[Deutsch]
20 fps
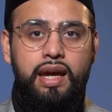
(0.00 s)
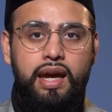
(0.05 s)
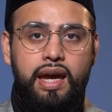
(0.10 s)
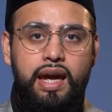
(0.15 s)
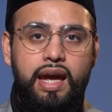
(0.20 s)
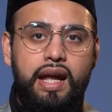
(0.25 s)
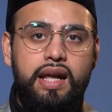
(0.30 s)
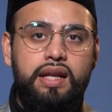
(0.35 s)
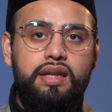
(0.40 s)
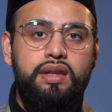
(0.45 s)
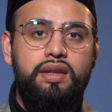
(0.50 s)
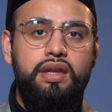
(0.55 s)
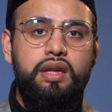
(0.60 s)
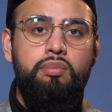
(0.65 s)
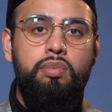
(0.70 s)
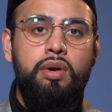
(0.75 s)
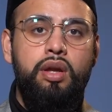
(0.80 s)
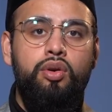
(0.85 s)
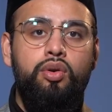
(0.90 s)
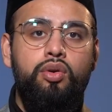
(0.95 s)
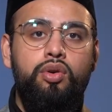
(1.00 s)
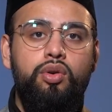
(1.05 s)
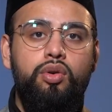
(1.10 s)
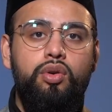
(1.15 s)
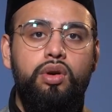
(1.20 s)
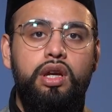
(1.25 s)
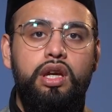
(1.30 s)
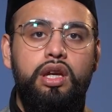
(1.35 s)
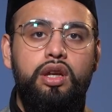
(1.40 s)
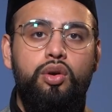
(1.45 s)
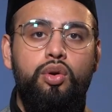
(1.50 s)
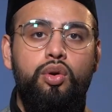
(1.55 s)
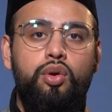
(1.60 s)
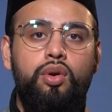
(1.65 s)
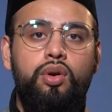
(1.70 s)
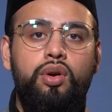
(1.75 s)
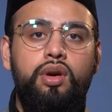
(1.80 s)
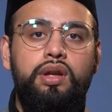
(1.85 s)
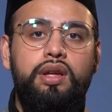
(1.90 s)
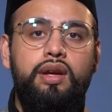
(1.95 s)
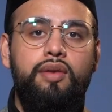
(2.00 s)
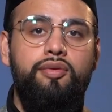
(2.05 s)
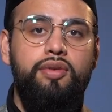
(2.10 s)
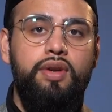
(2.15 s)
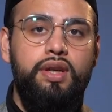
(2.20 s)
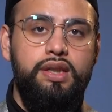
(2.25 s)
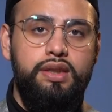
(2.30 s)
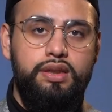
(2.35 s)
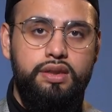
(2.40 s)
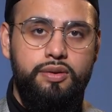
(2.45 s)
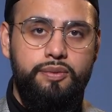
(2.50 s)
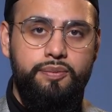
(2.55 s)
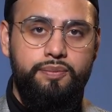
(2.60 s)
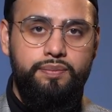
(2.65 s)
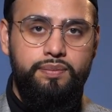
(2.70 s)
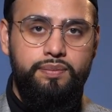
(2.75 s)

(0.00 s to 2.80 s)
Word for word: erhält die Belohnung in Höhe der Pflicht.